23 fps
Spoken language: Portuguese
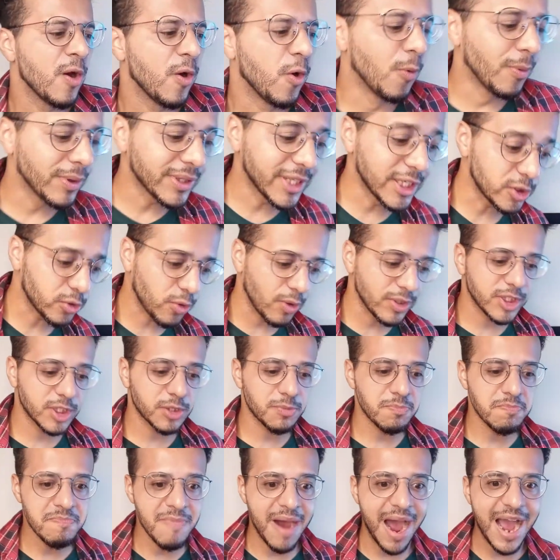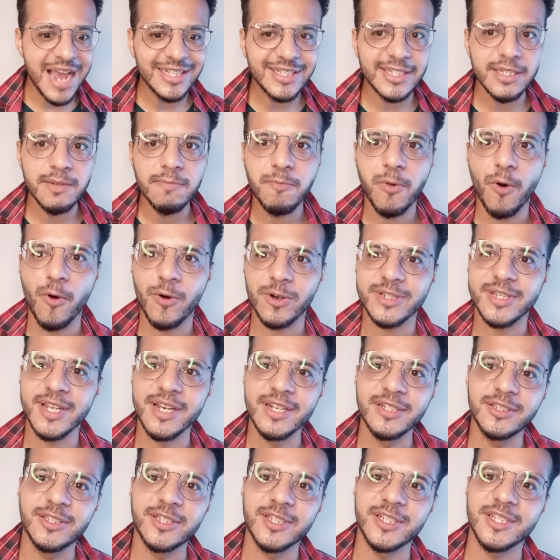Uma das coisas mais
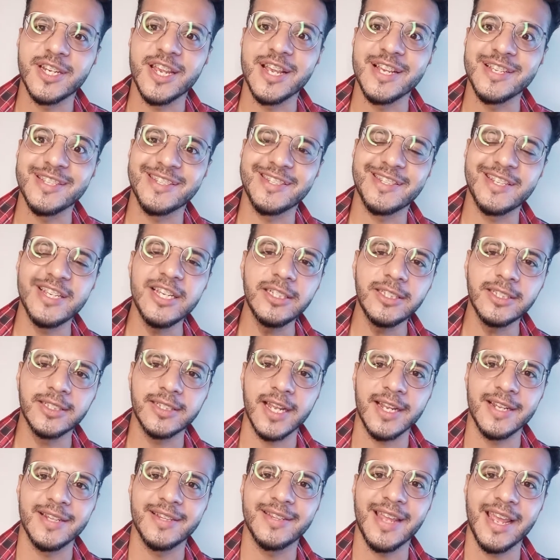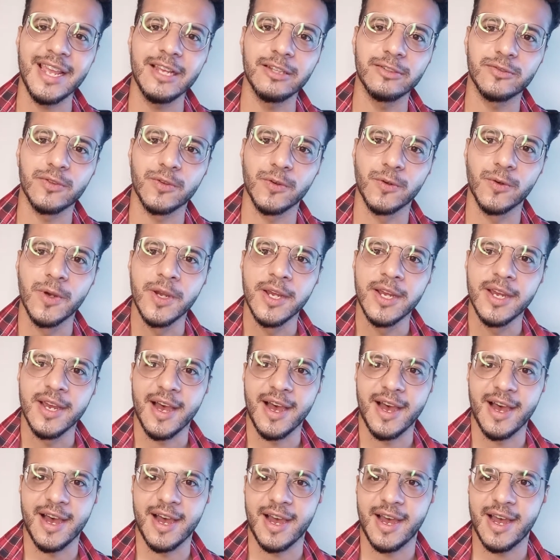importantes que existem dentro
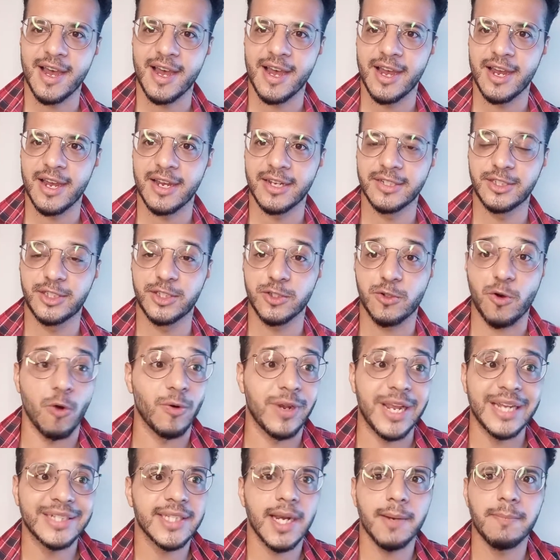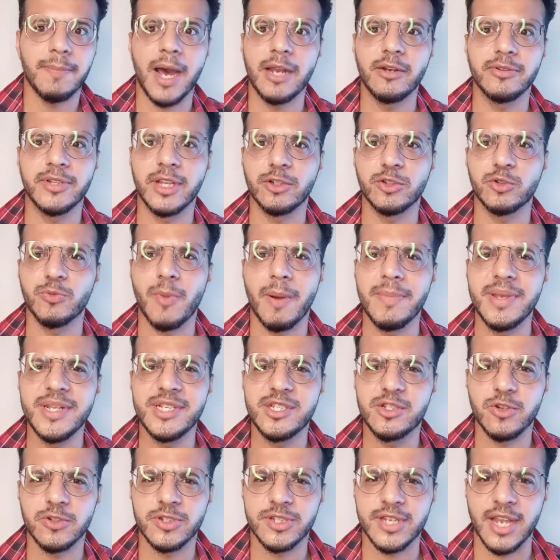a, a, de qualquer trabalho, dentro de uma mídia
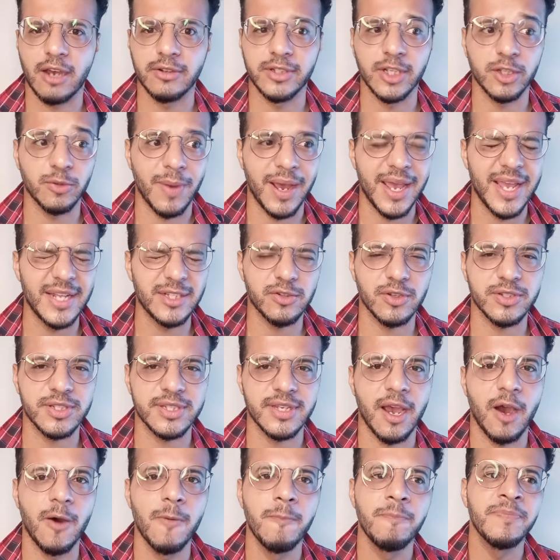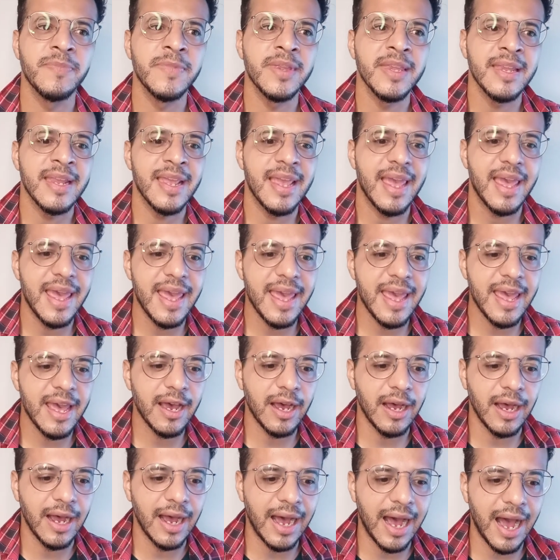social, dentro de uma rede social,
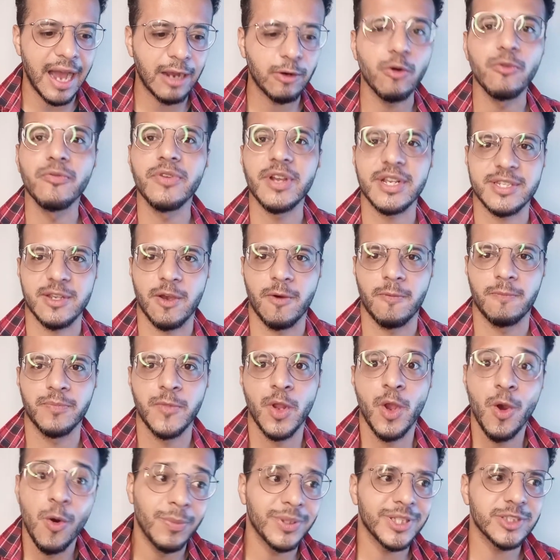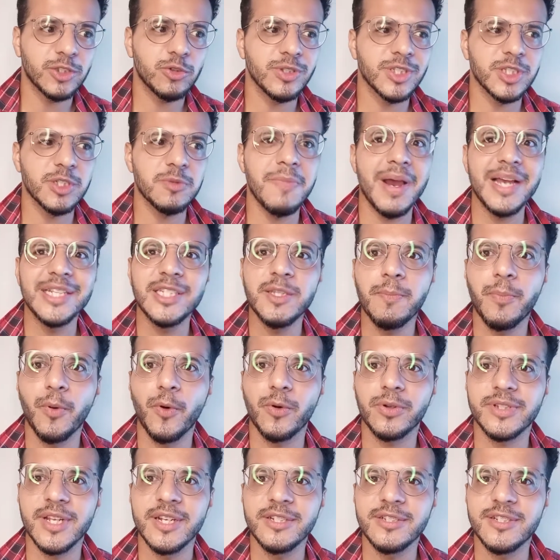é a conversão. Uma das coisas mais
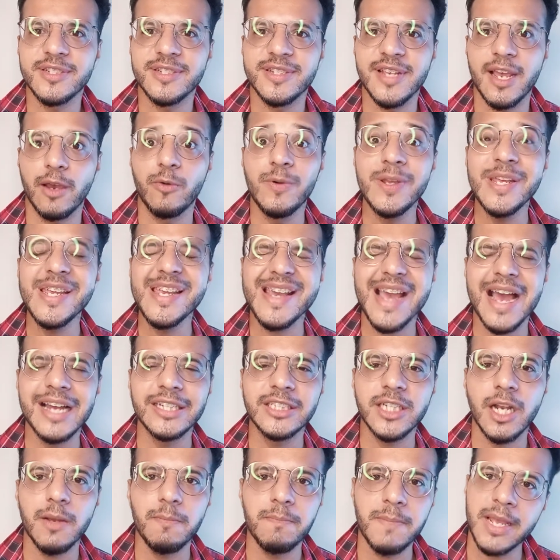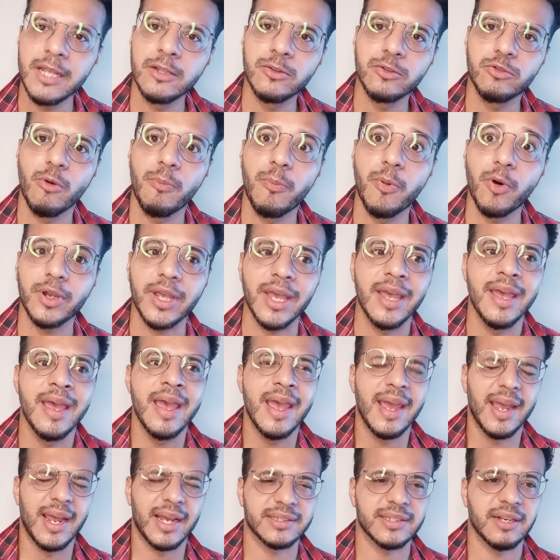importantes é o engajamento. Por quê?
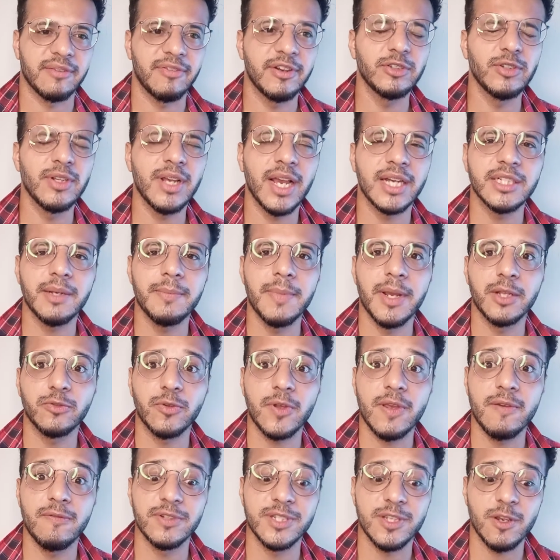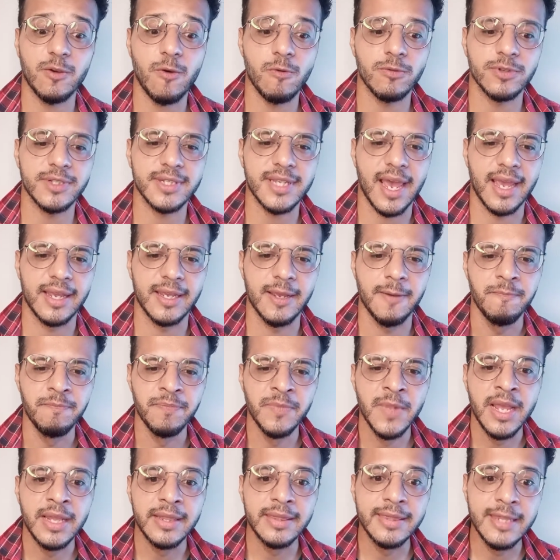É através do engajamento que você consegue
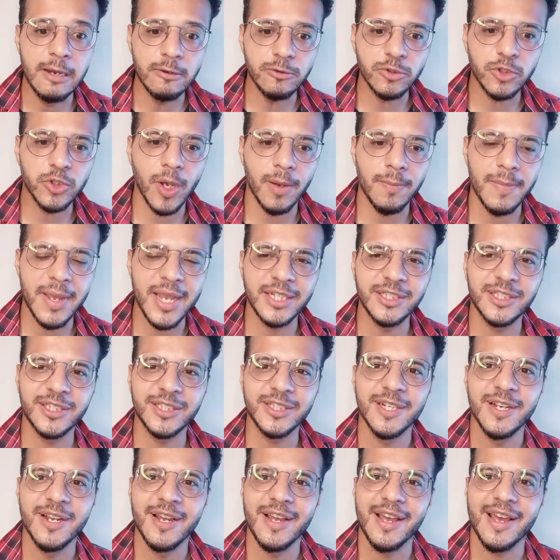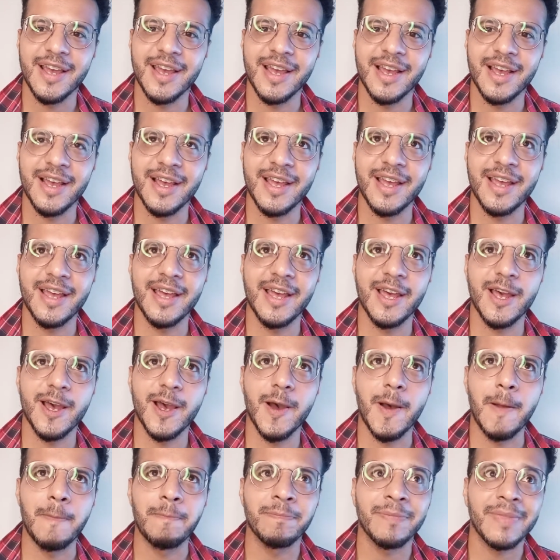não somente é,
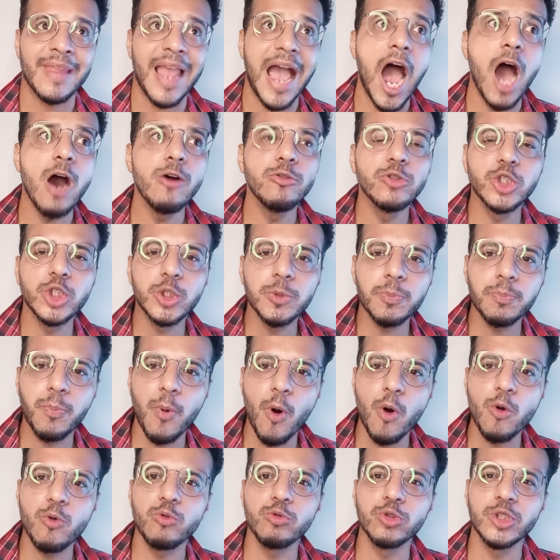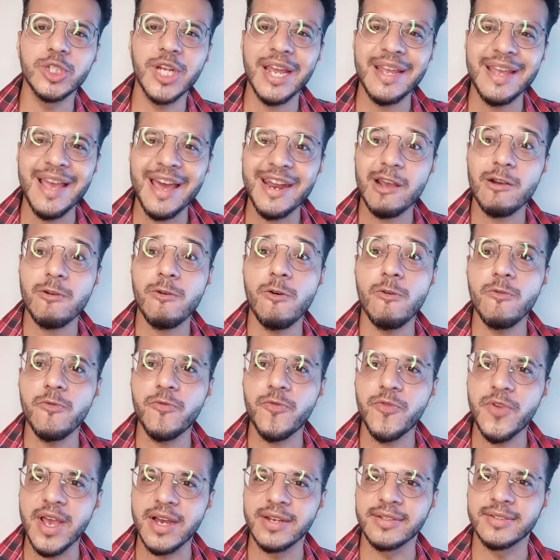é, aos poucos ganhar a
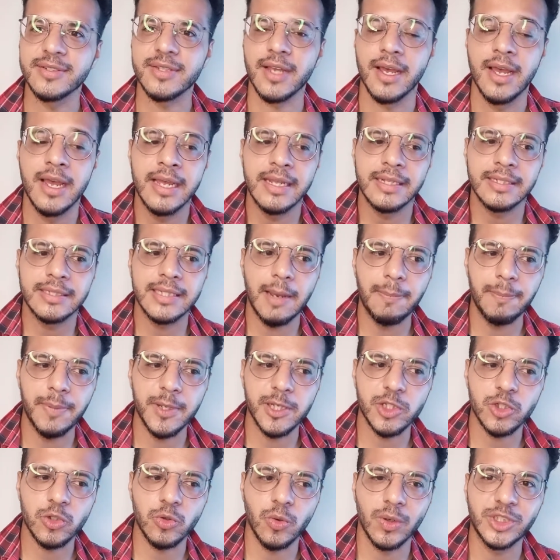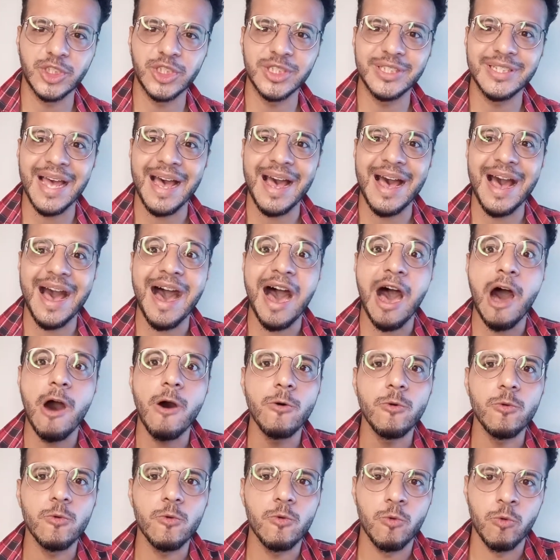confiança da pessoa te dar
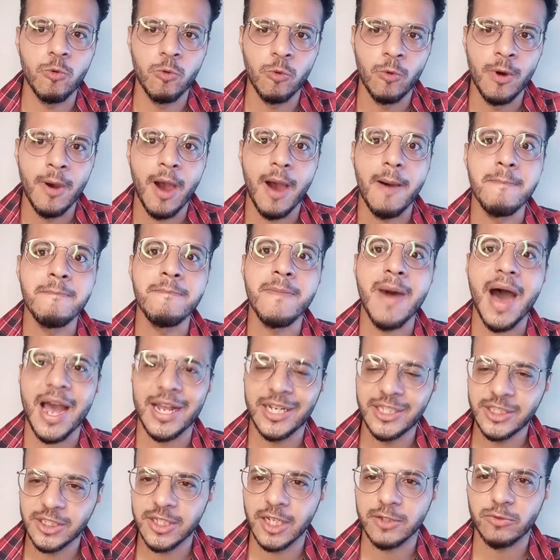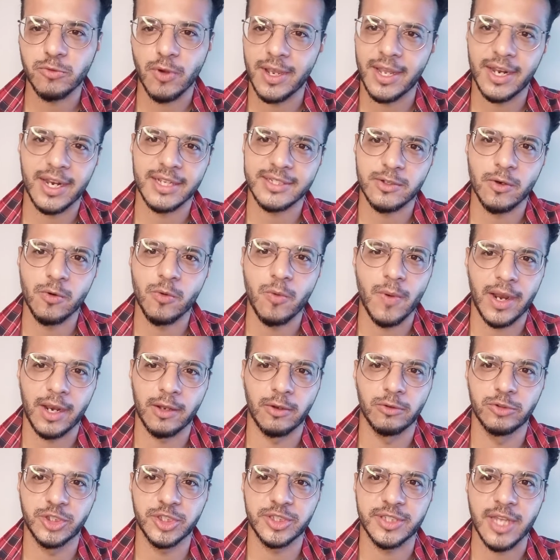algo mais na tua relação com ela
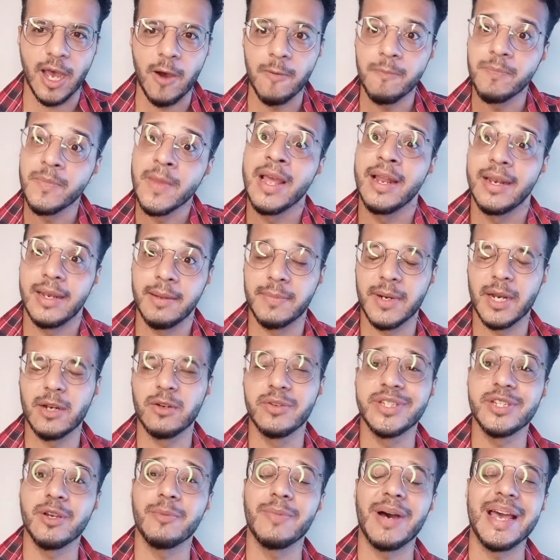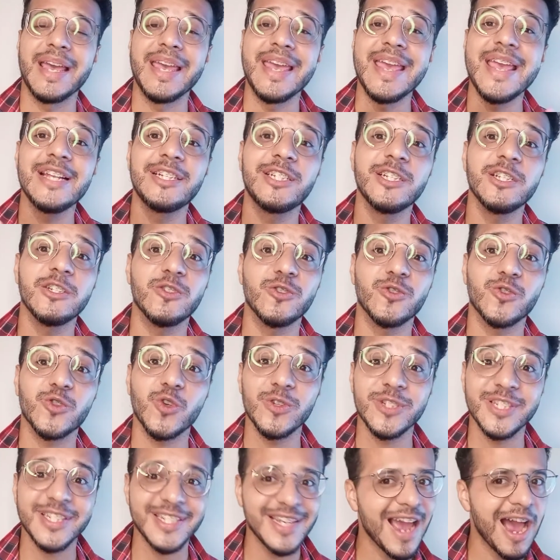no digital. Lembrando, isso é uma rede
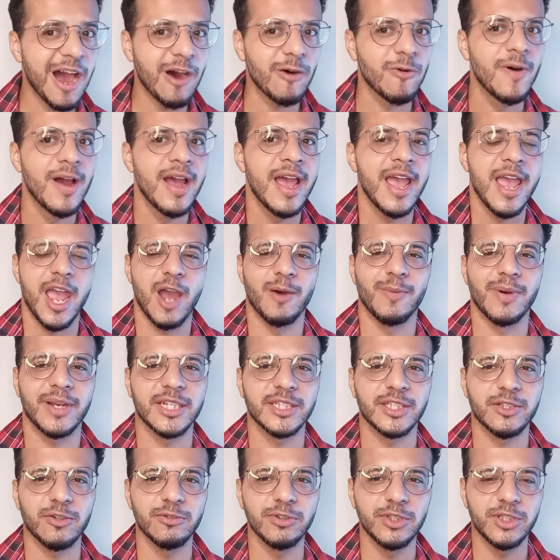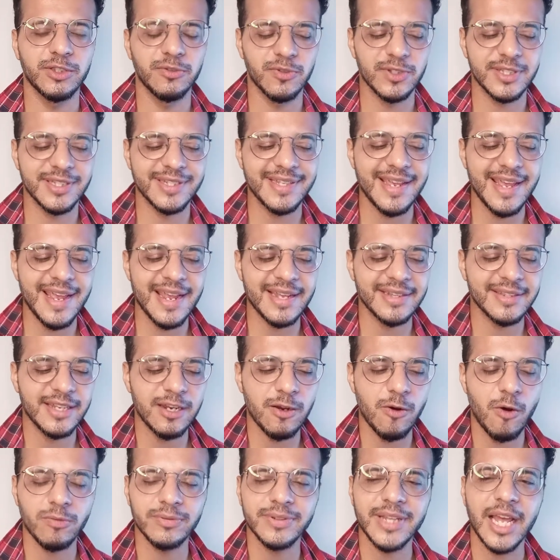social. É uma questão de você entrar
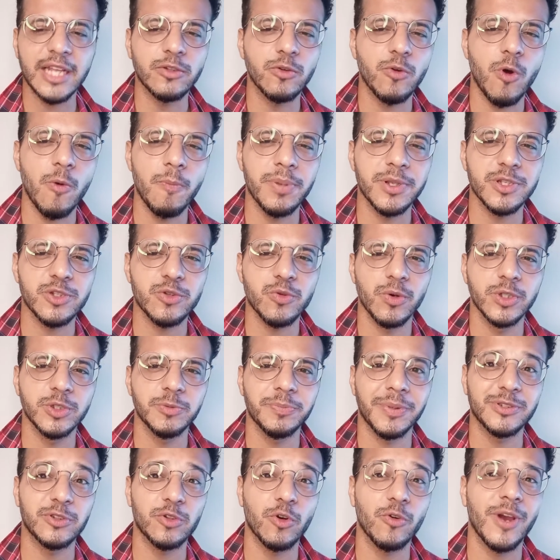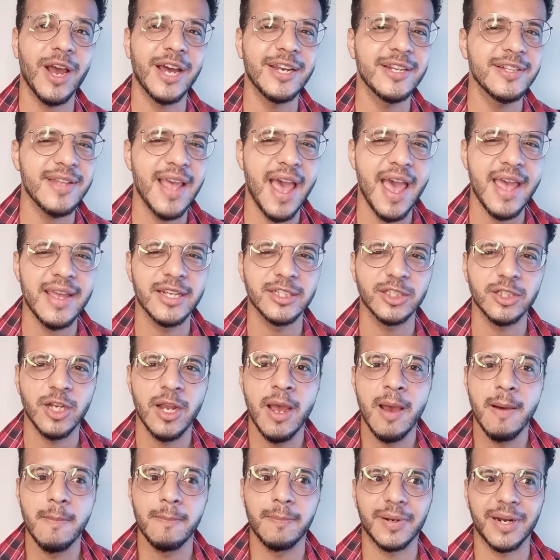em contato com pessoas para trocar ideias,
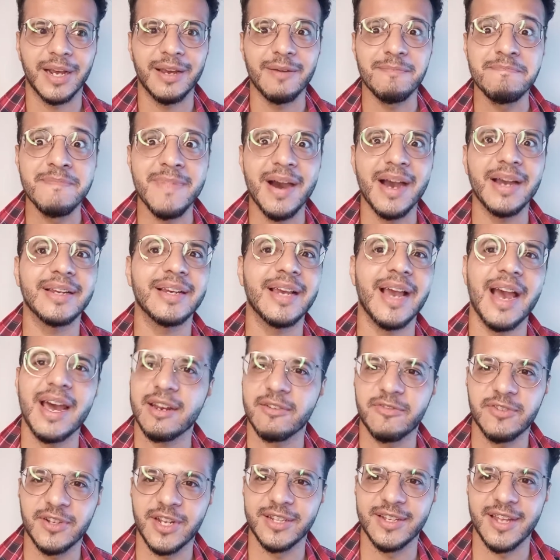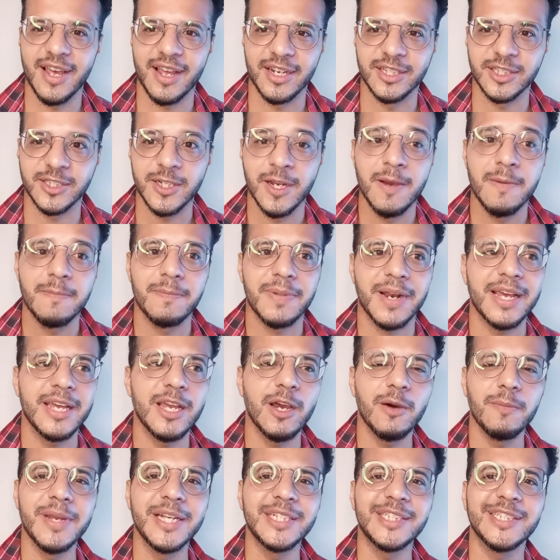para marcar a vida delas, para
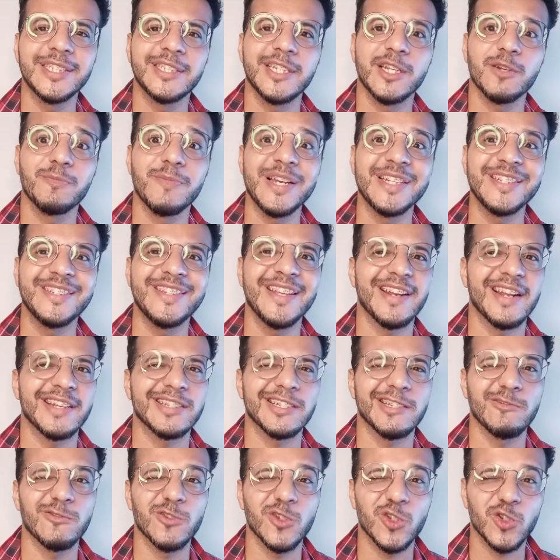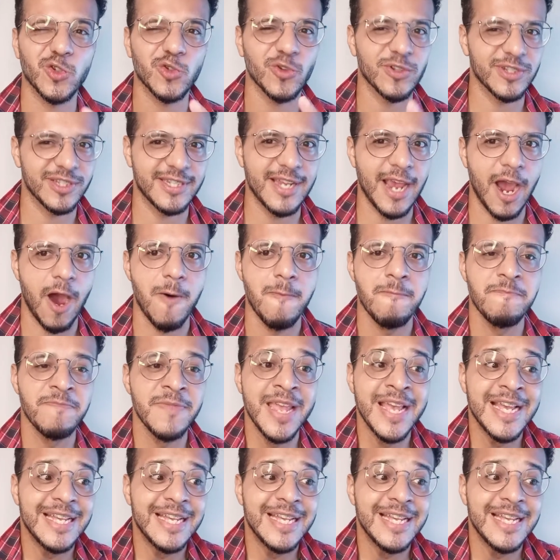realmente ter uma interação social.